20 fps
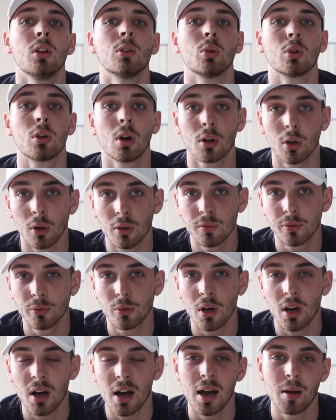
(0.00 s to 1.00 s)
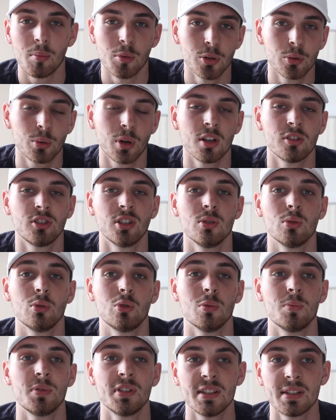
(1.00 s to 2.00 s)
Donc encore une fois, abonne-toi à la chaîne
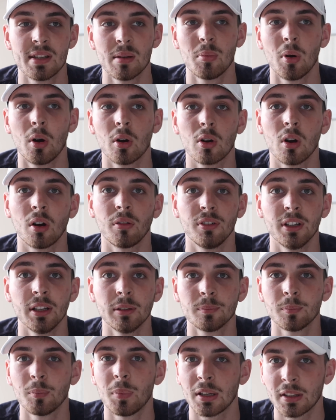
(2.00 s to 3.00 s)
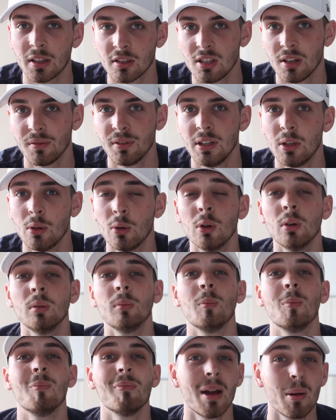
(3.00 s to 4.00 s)
YouTube si ce n'est pas encore fait. Partage la vidéo,
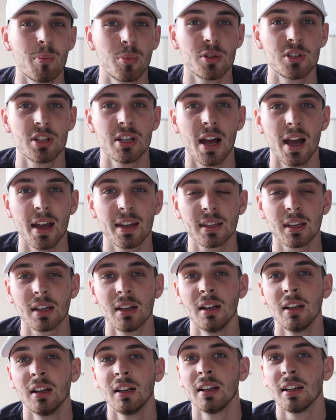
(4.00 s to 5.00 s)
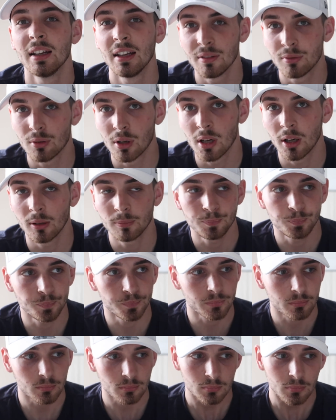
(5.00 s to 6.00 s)
mets un petit like. Et voilà.
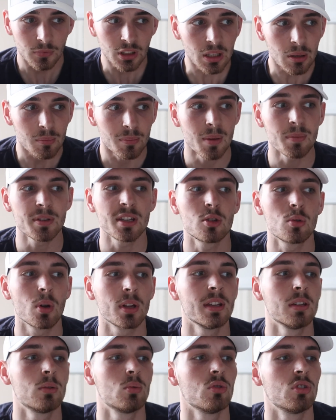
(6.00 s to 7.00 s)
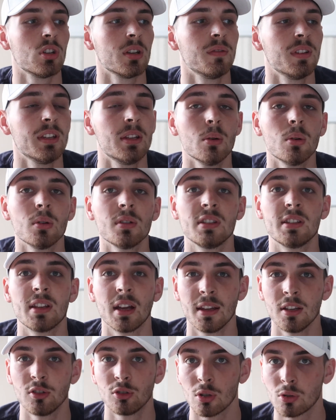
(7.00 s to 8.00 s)
Même si tu as des sujets de vidéo, si tu as
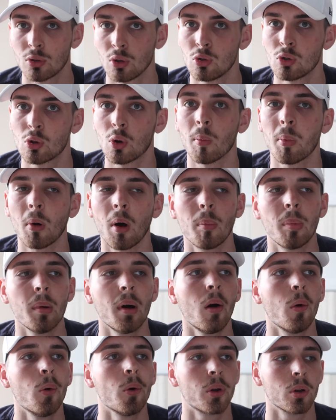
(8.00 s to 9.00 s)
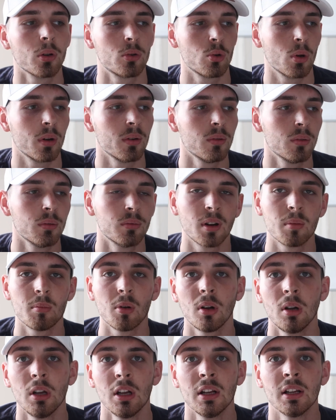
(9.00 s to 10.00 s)
des choses que tu comprends pas ou que tu as eu
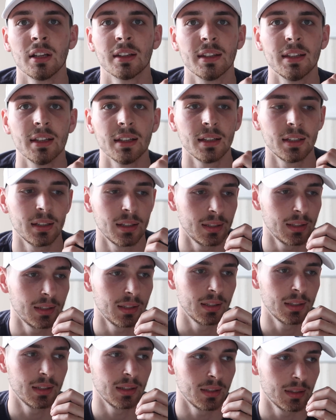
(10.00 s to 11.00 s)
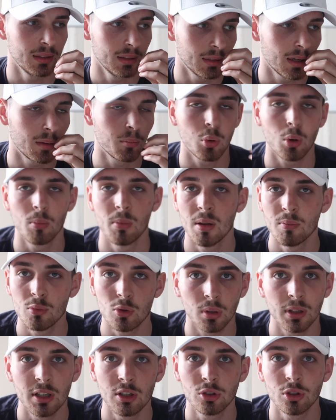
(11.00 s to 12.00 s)
vraiment des... un problème
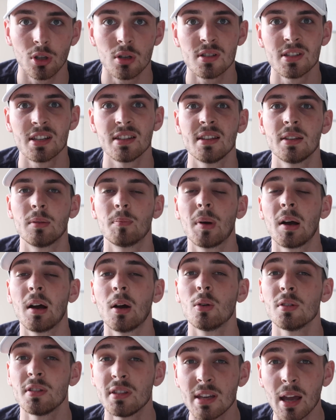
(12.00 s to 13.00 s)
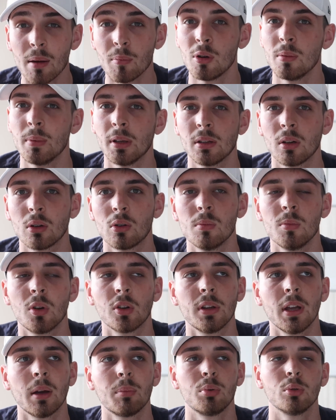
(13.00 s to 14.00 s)
sur des choses, n'hésite pas aussi à me le mettre en
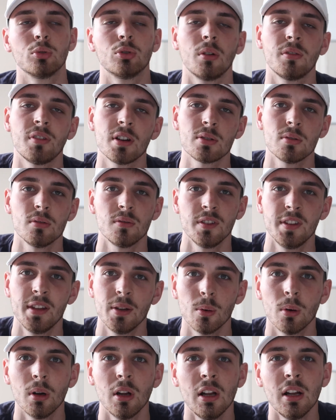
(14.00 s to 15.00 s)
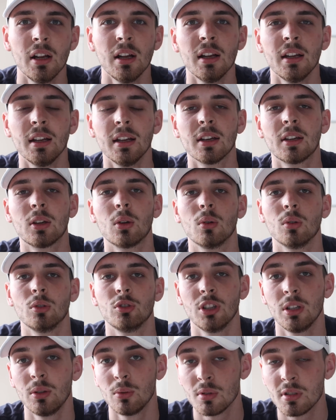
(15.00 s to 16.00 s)
commentaire pour que j'en fasse une vidéo et que
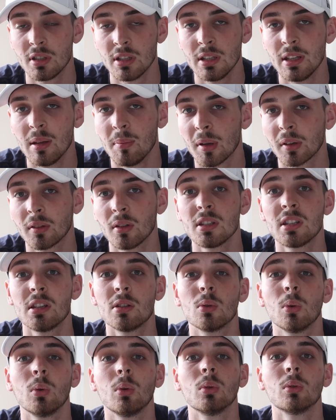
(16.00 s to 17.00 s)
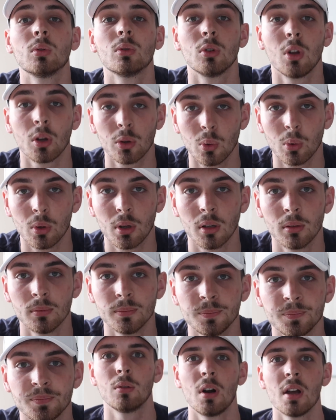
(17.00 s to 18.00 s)
j'aide aussi des personnes qui sont dans ton cas.
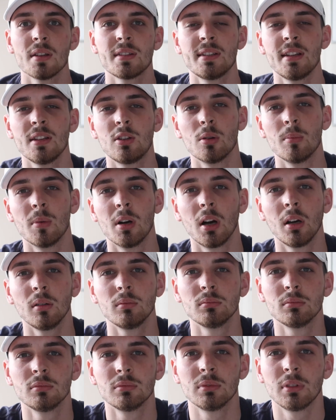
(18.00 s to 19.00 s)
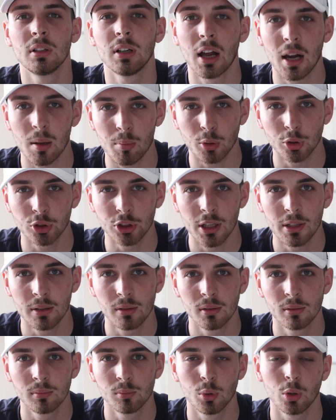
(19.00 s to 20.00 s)
voilà, c'était Thomas. À la prochaine
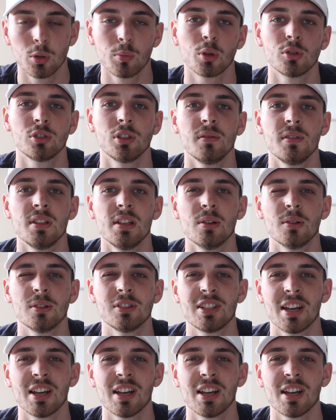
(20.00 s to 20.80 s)
pour une prochaine vidéo.